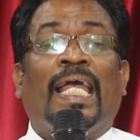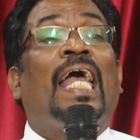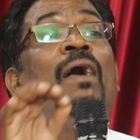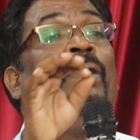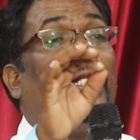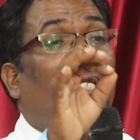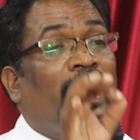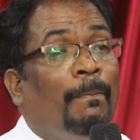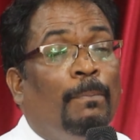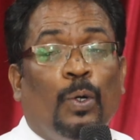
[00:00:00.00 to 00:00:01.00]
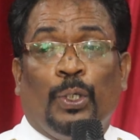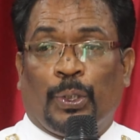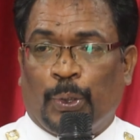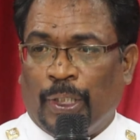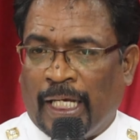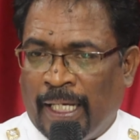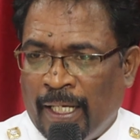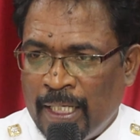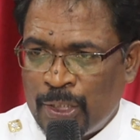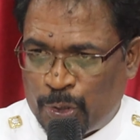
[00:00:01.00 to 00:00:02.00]
தேவன் நம்மோடு கூட
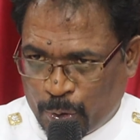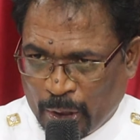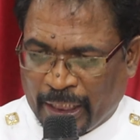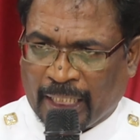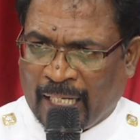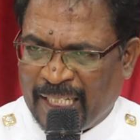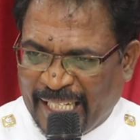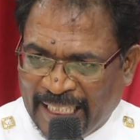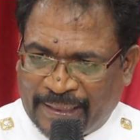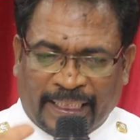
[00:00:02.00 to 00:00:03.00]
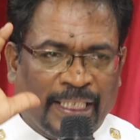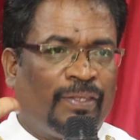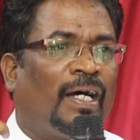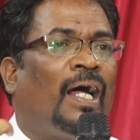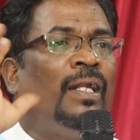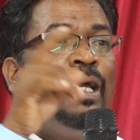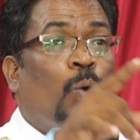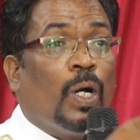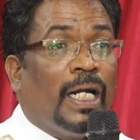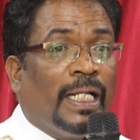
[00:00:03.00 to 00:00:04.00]
சொல்லுகிறார் ஏற்றெடுத்தால்
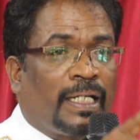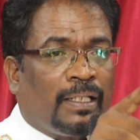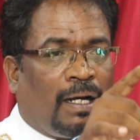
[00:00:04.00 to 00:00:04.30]
உங்களுக்கு